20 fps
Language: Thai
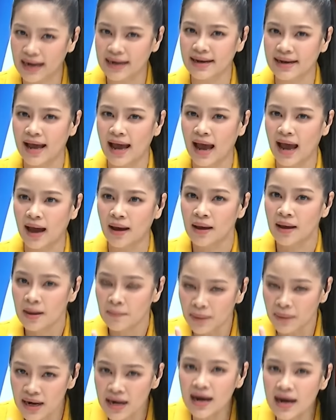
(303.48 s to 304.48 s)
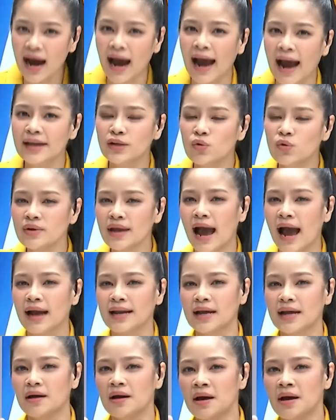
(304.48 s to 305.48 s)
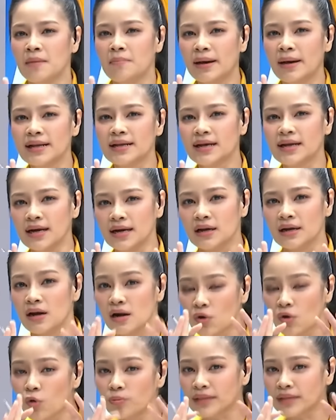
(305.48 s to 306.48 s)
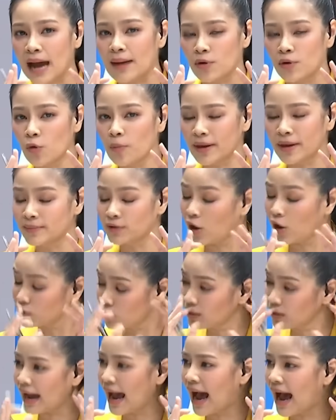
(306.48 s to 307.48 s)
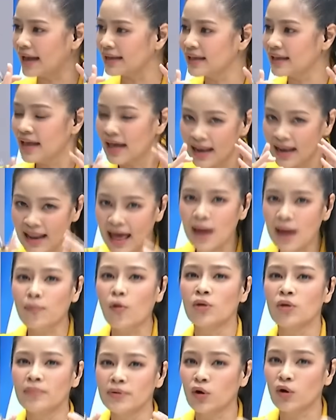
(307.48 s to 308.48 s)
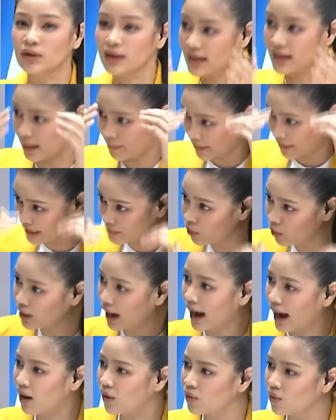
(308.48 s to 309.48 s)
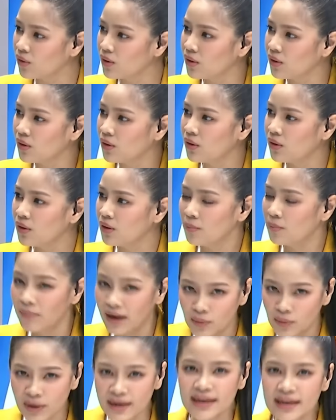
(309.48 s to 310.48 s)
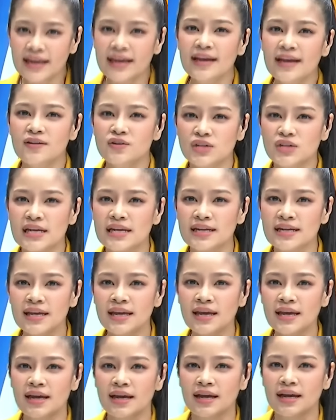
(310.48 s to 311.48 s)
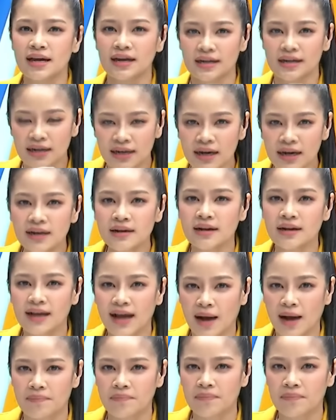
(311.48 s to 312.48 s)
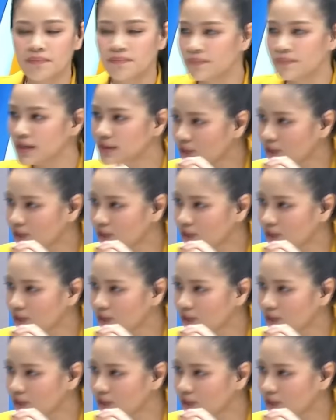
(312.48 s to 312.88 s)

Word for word: น้า เพื่อให้ทุกอย่างเนี่ยมันเกิดรูปรูปธรรมที่เขาต้องการ และผลประโยชน์กลับมาที่พวกเขาเหมือนวันนี้สิ่งที่เกิดขึ้นกับพี่ต้อม